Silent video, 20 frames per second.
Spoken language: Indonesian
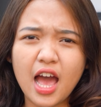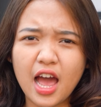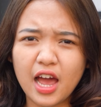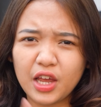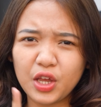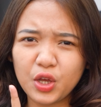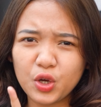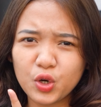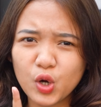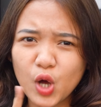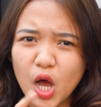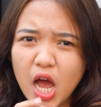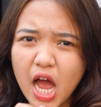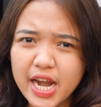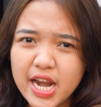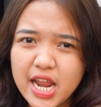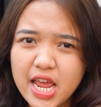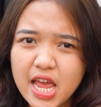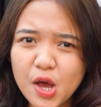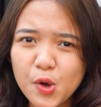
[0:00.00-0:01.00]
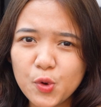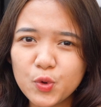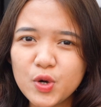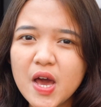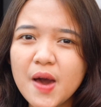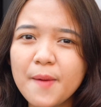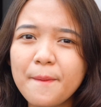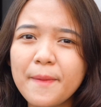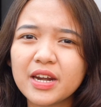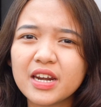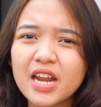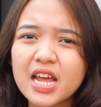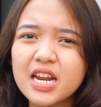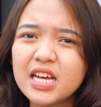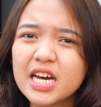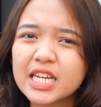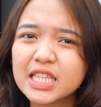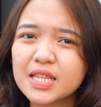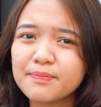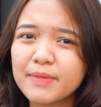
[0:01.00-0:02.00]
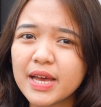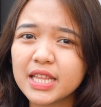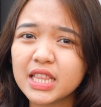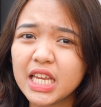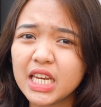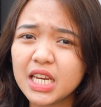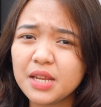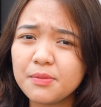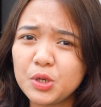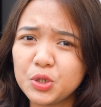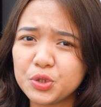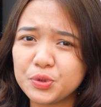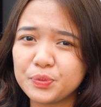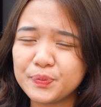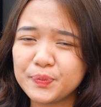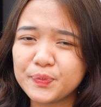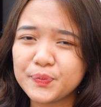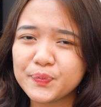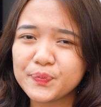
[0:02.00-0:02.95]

Hayo, ada yang udah pernah dengar tempat ini belum?